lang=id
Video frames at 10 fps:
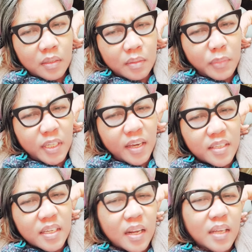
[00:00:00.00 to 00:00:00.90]

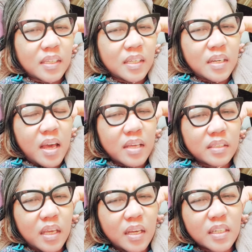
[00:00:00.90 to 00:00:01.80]
menikah cara
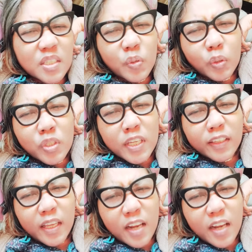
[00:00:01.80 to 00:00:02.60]
ridanya enggak sih tuh syate